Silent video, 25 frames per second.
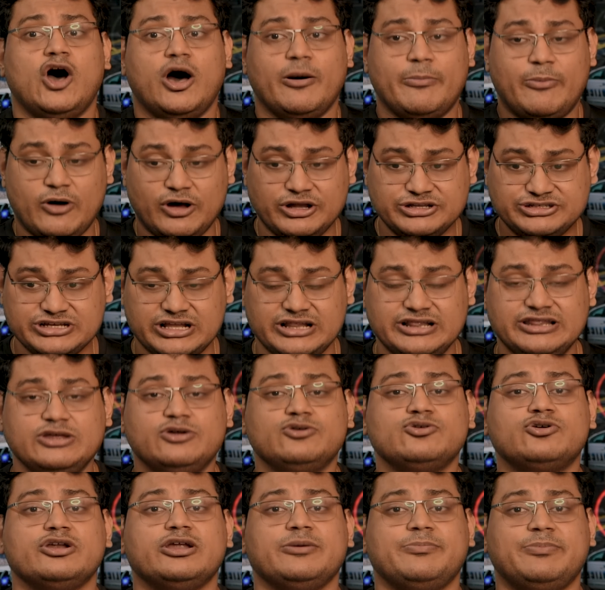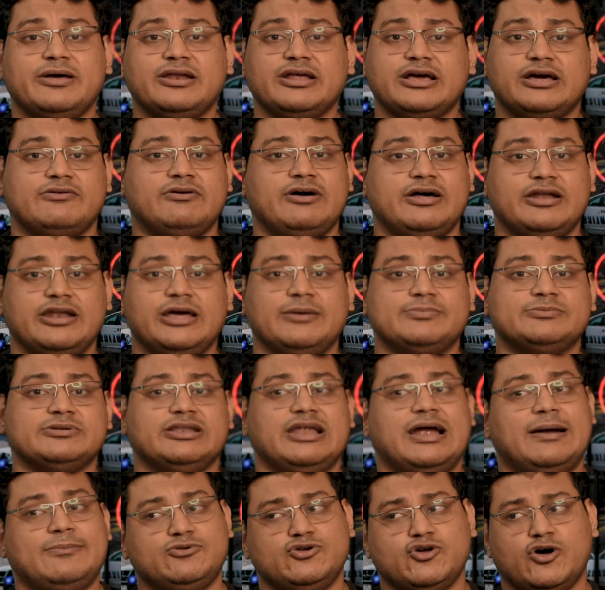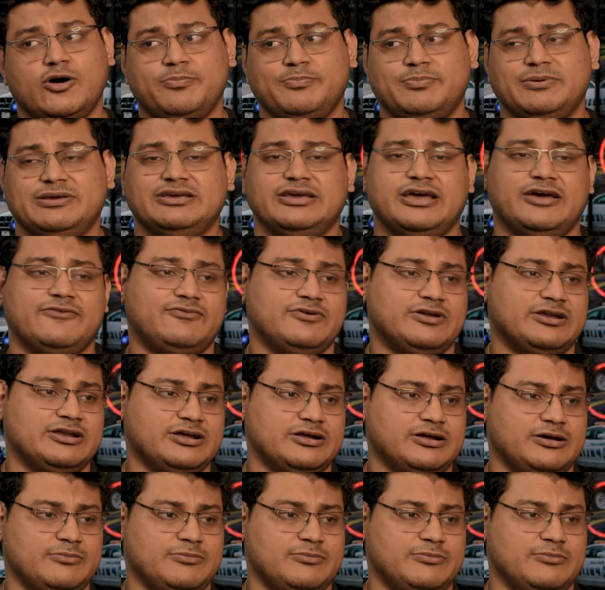और बहुत जल्दी उनको रिपेयर करवाना है अपना लैपटॉप या फिर